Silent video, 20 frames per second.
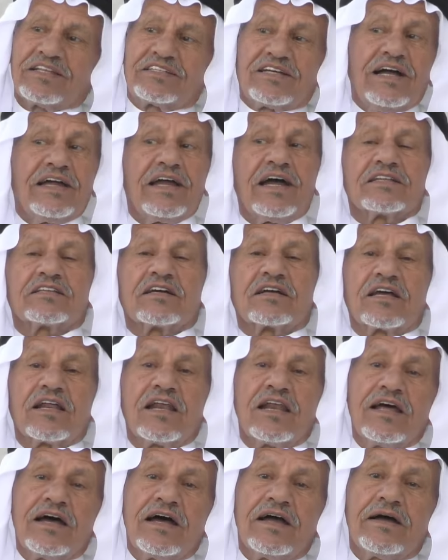حياته
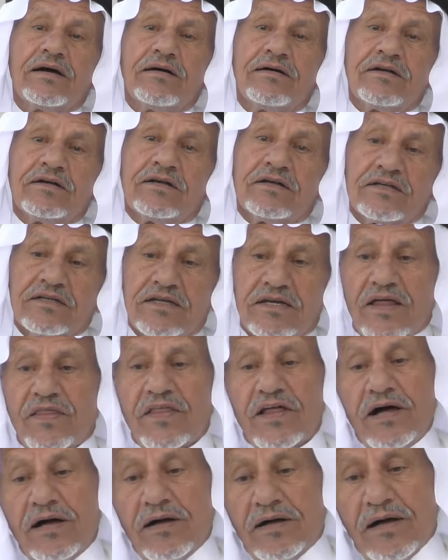كلها
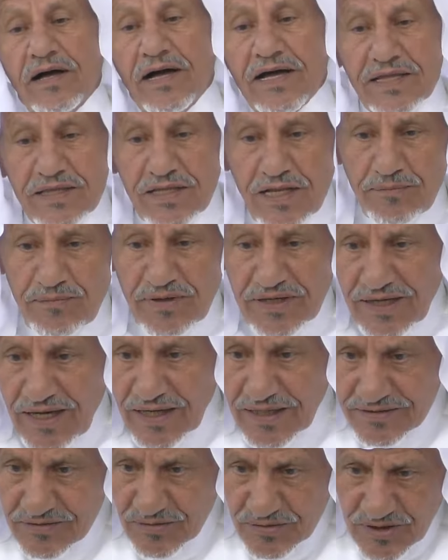يضع أيضا
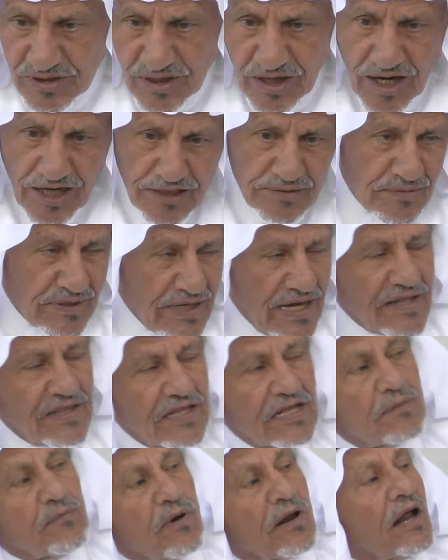مرحلة التقاعد من هذه
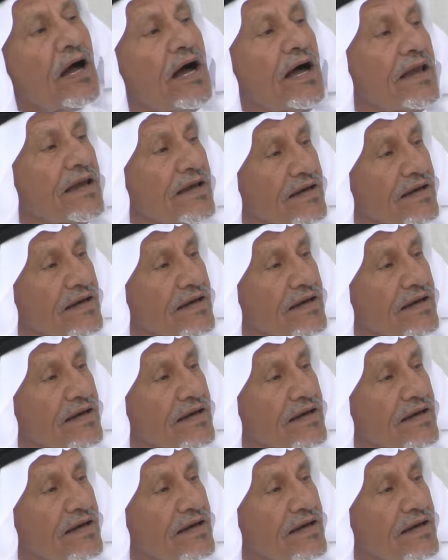المراحل